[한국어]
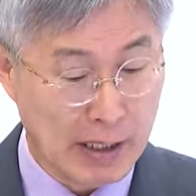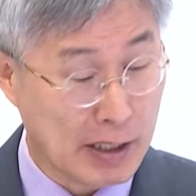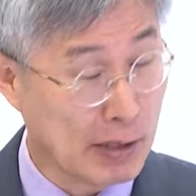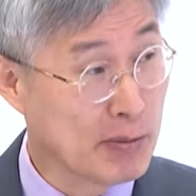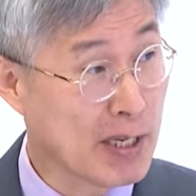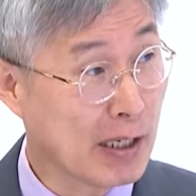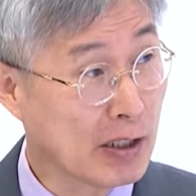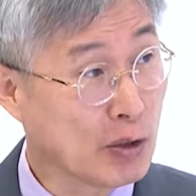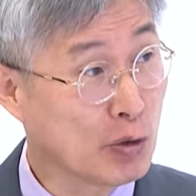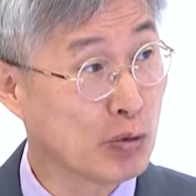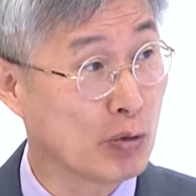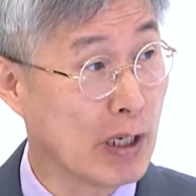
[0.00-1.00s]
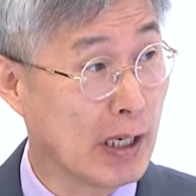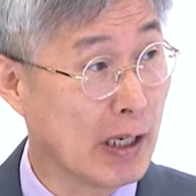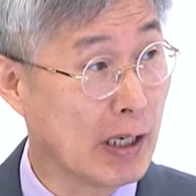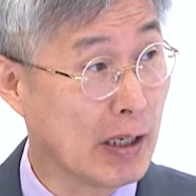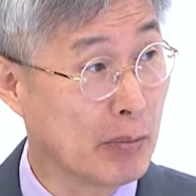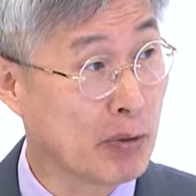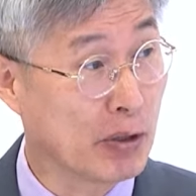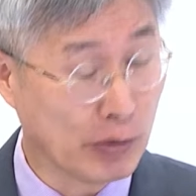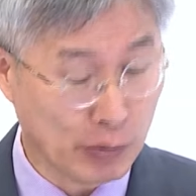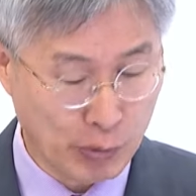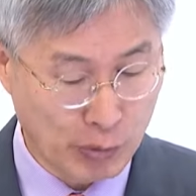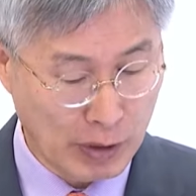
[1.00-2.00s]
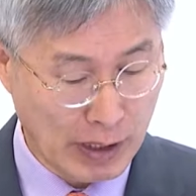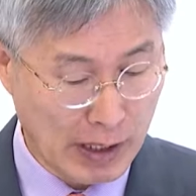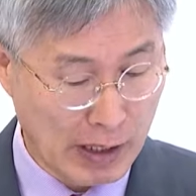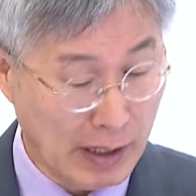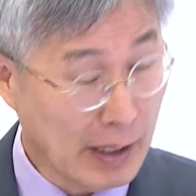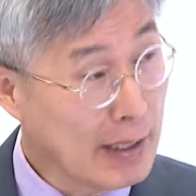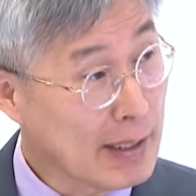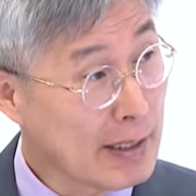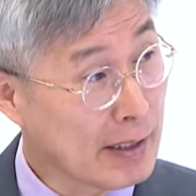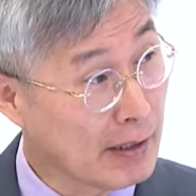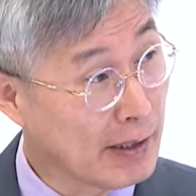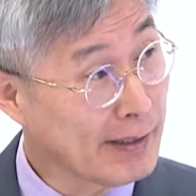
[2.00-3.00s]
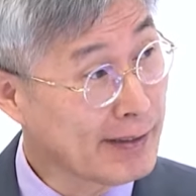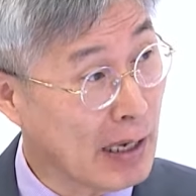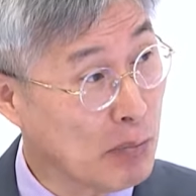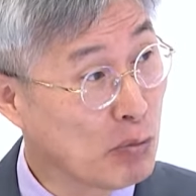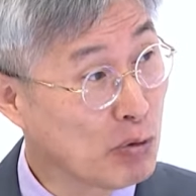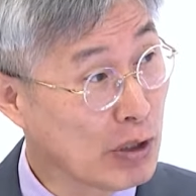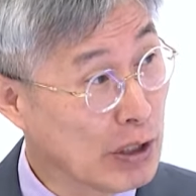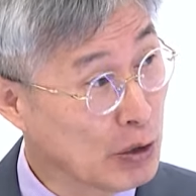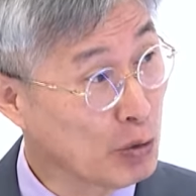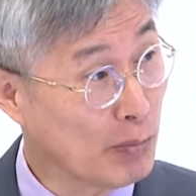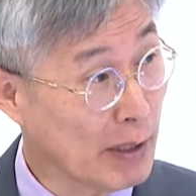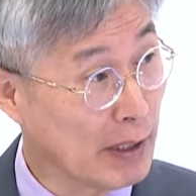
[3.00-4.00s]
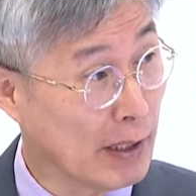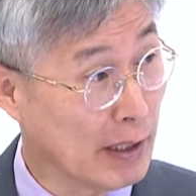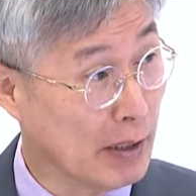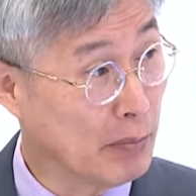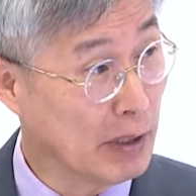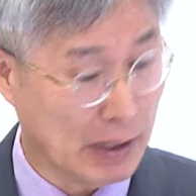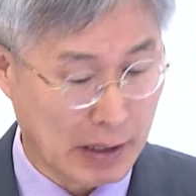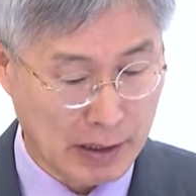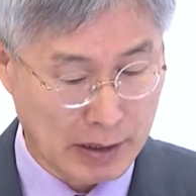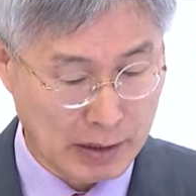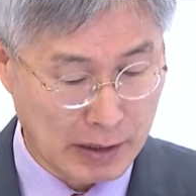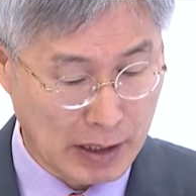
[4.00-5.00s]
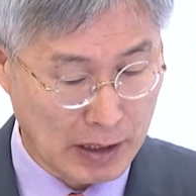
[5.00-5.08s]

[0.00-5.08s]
검사 건수가 평소에 거의 3분의 1 정도밖에 안 됩니다. 그러니까